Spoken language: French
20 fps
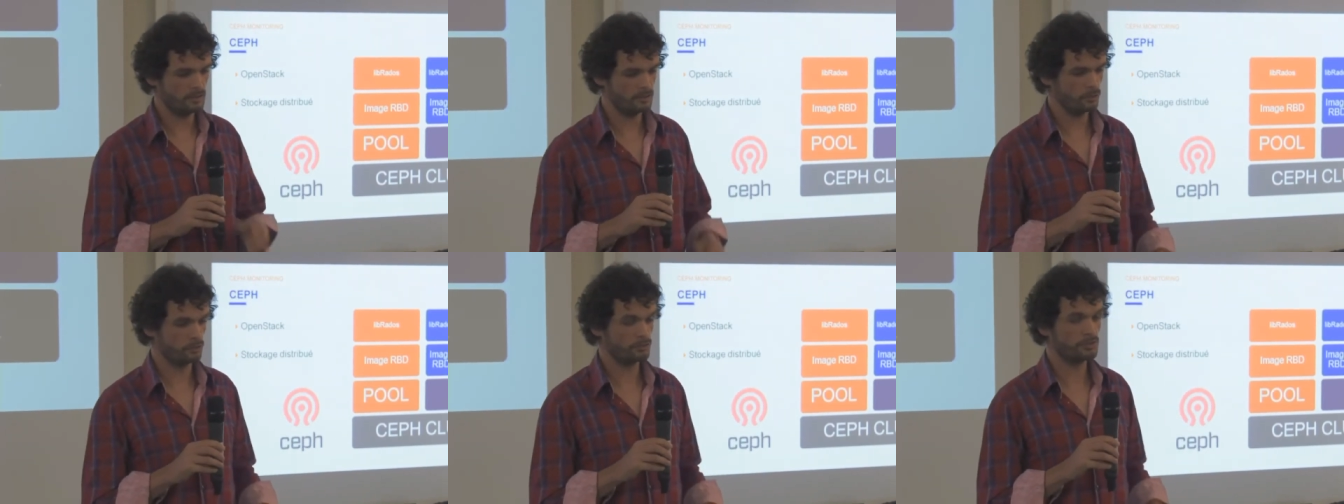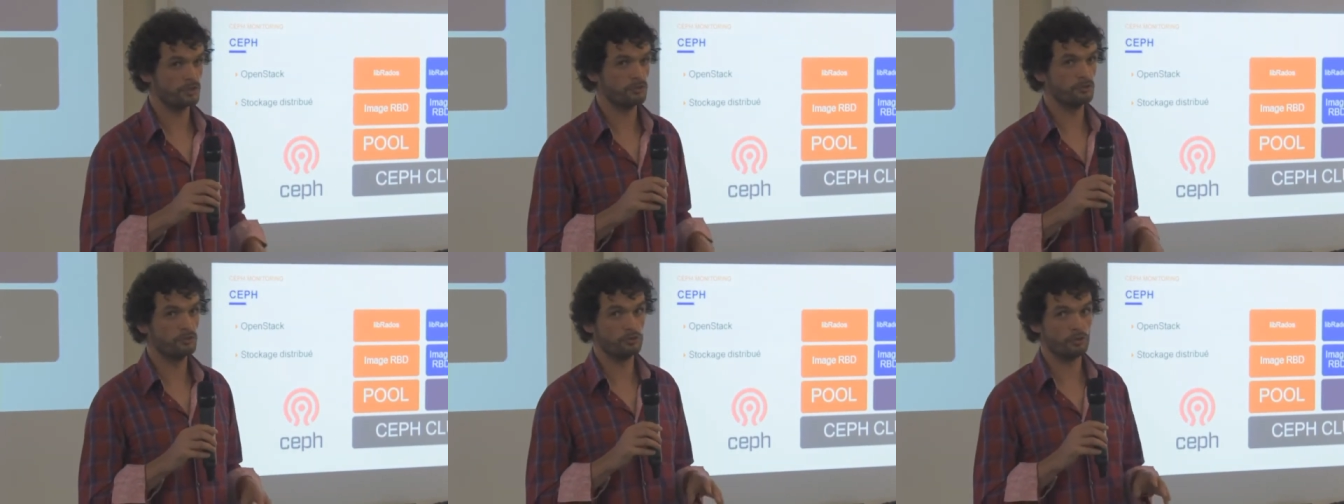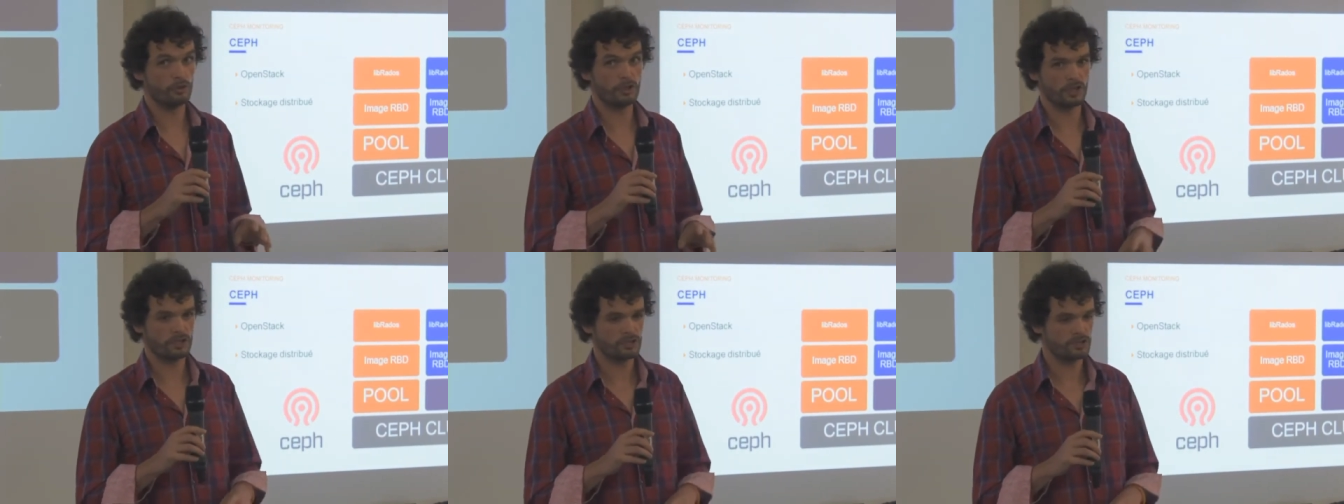donc c'est du
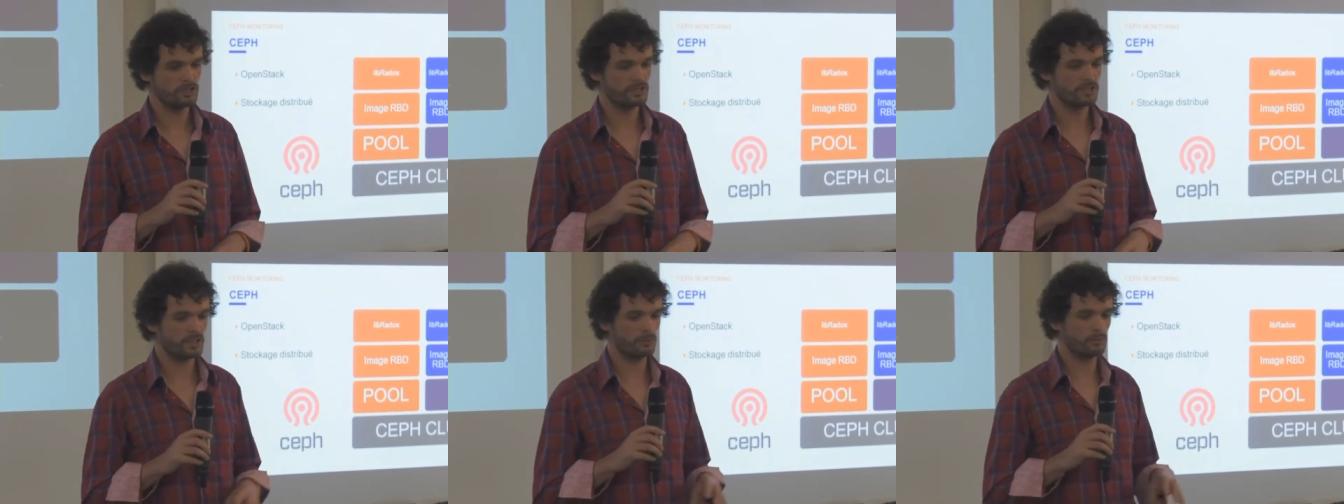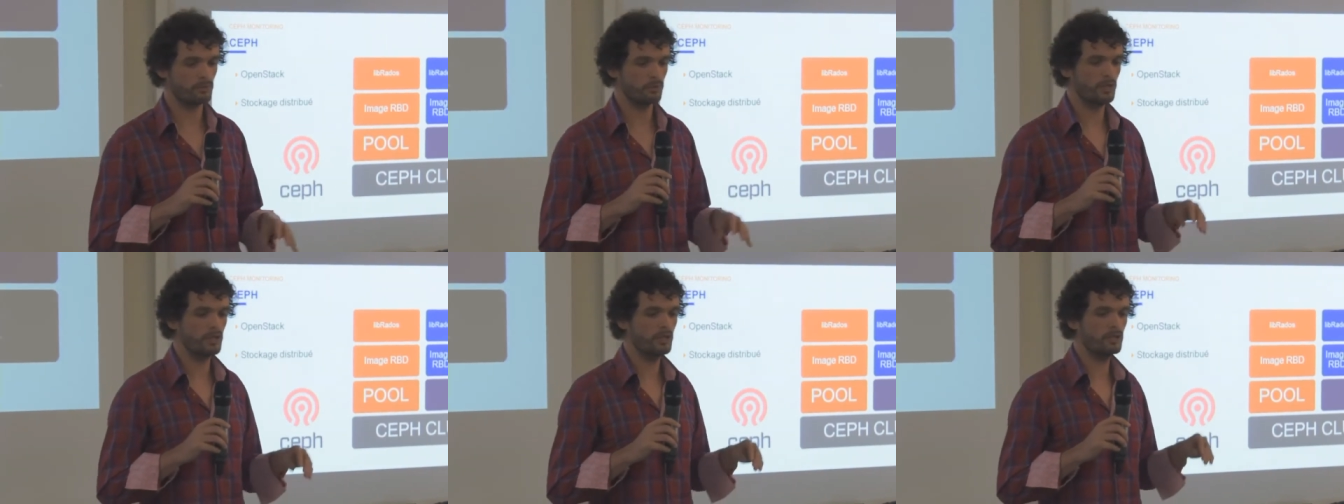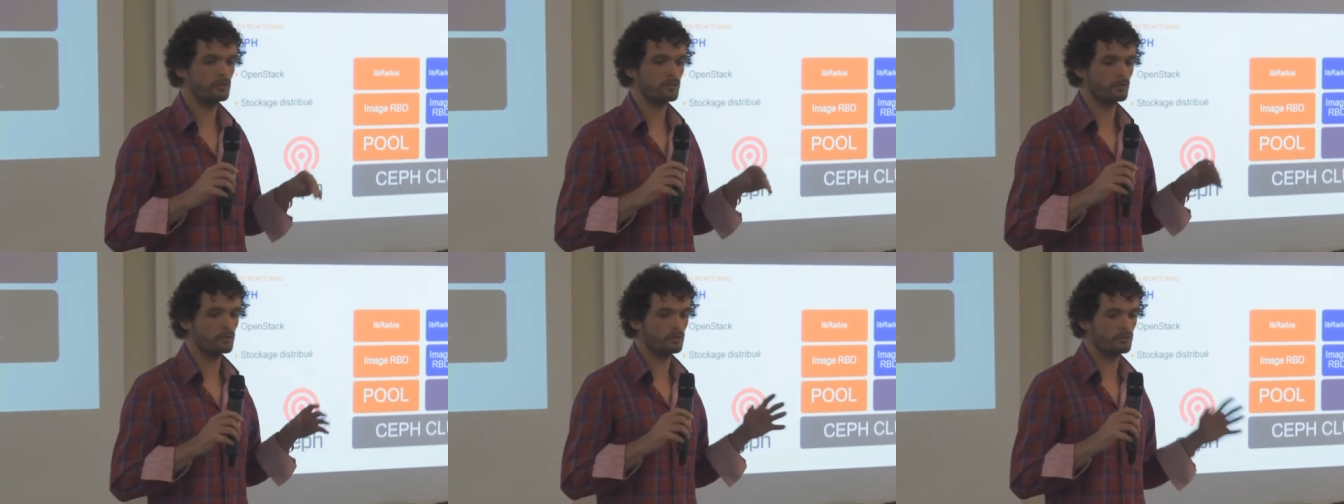stockage
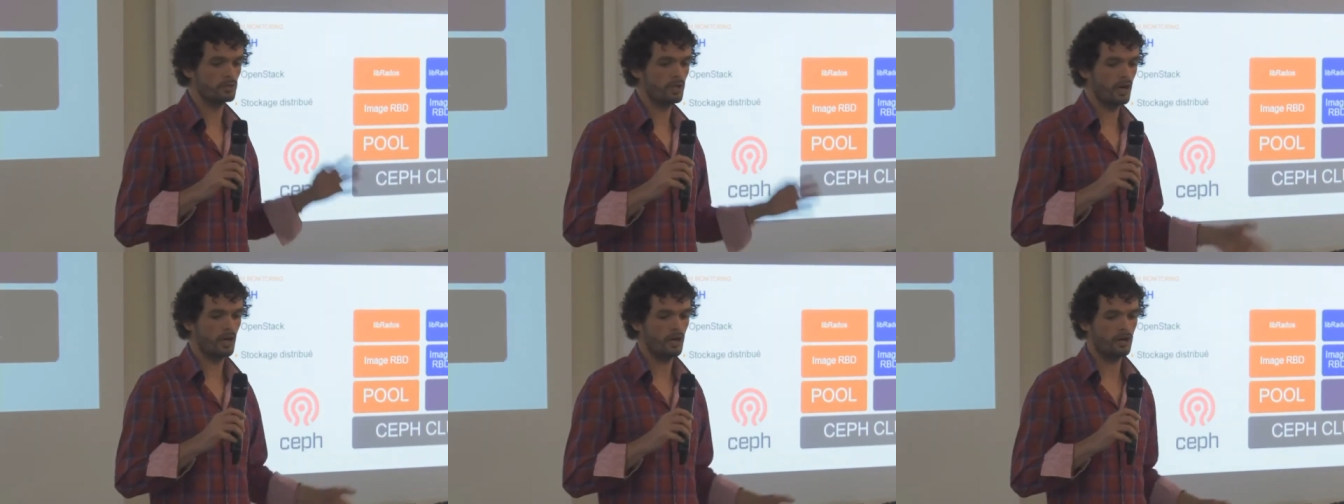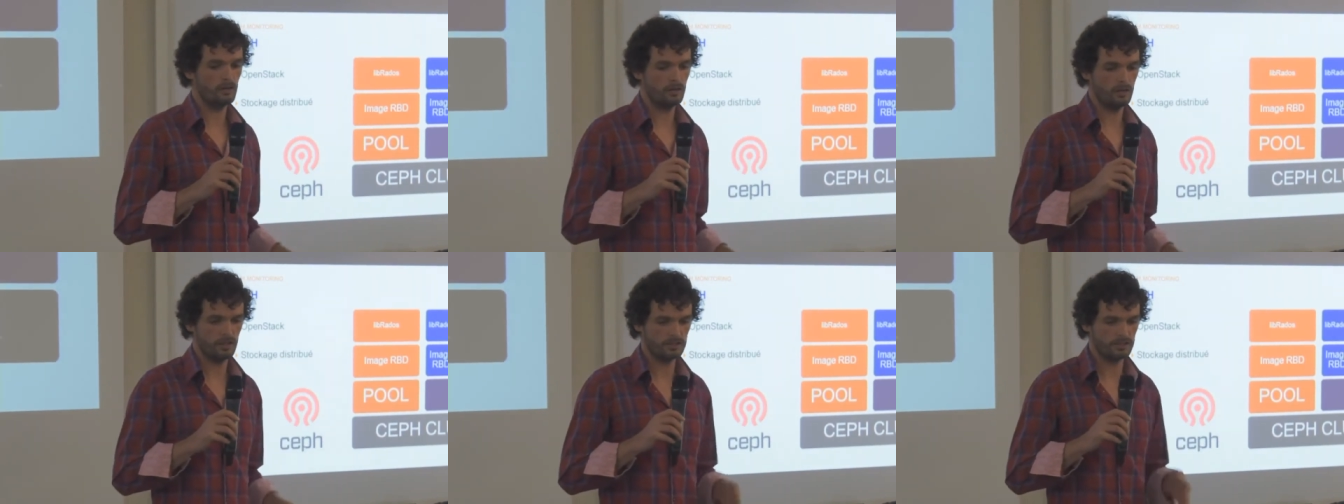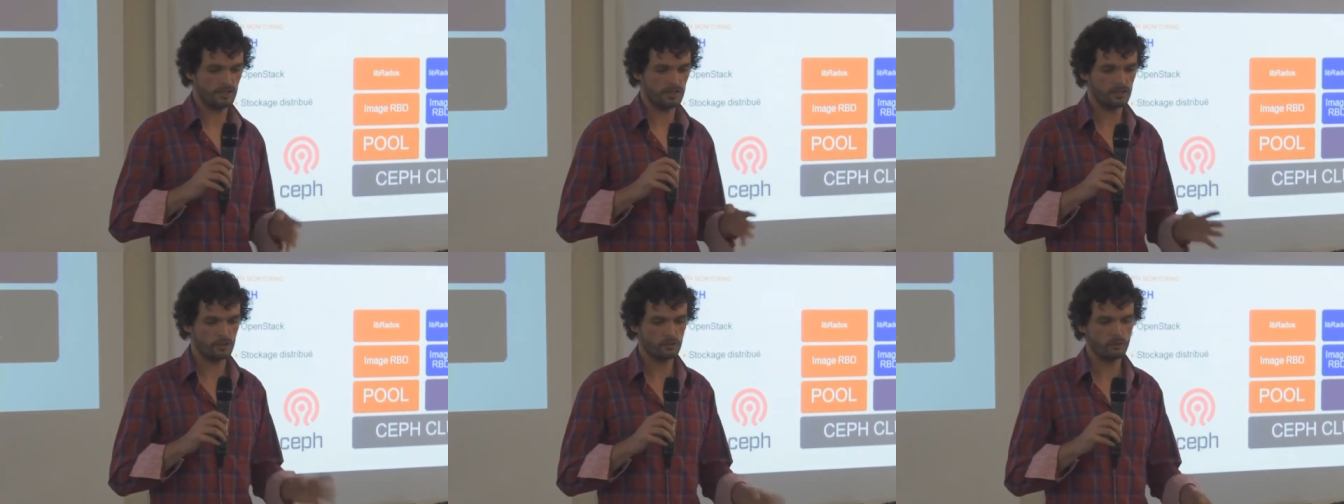distribué, donc on a un
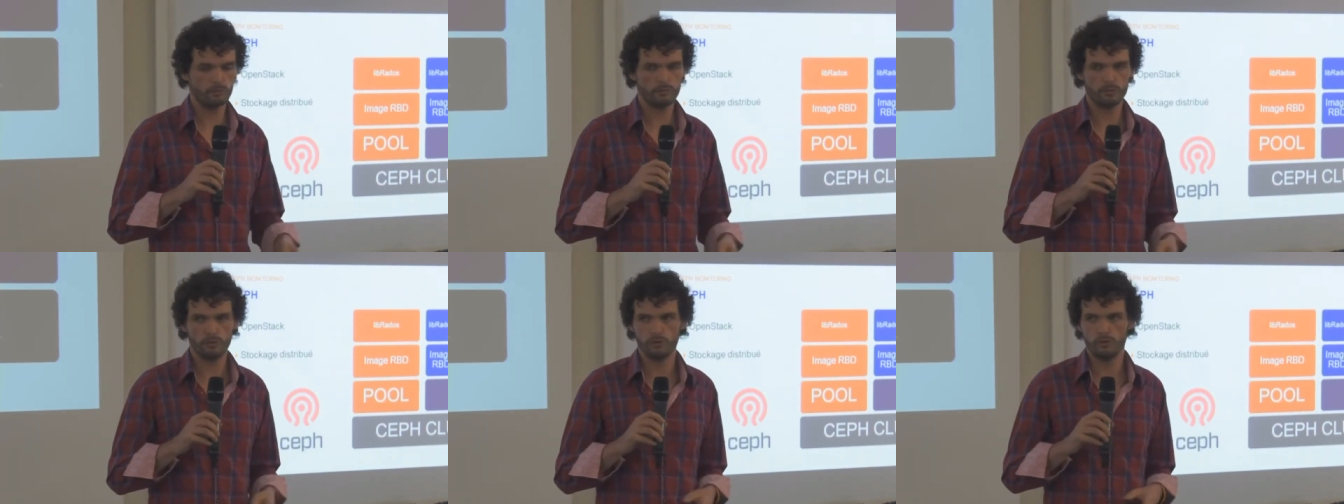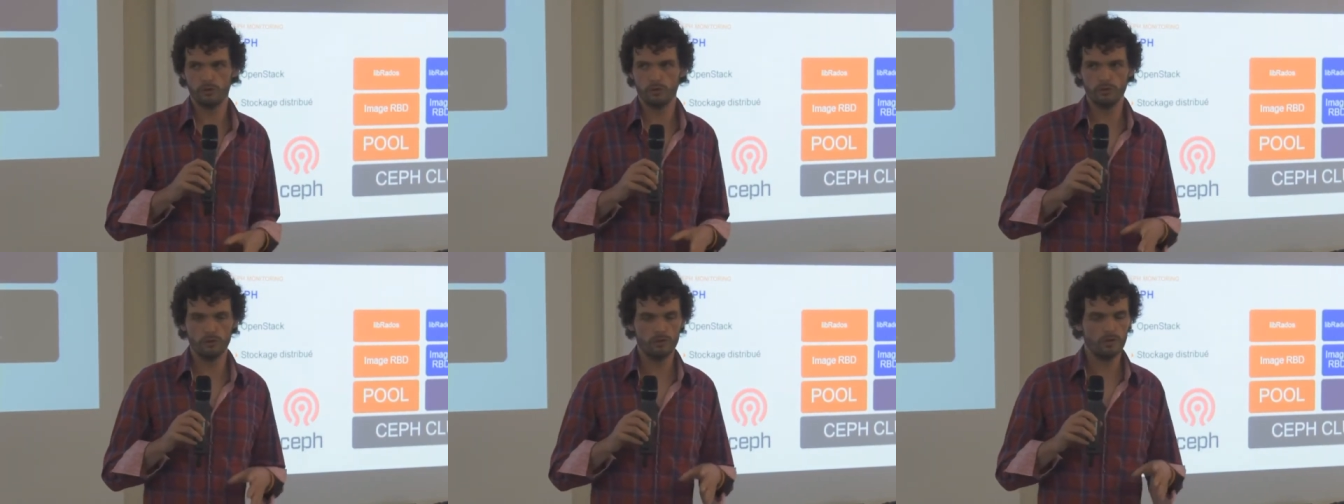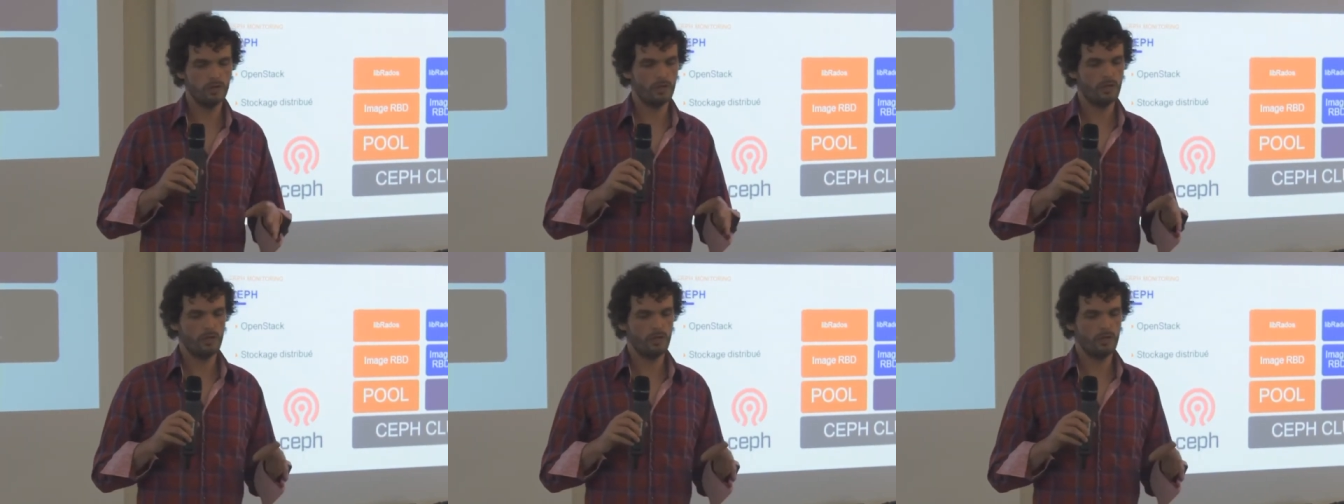certain nombre de nœuds.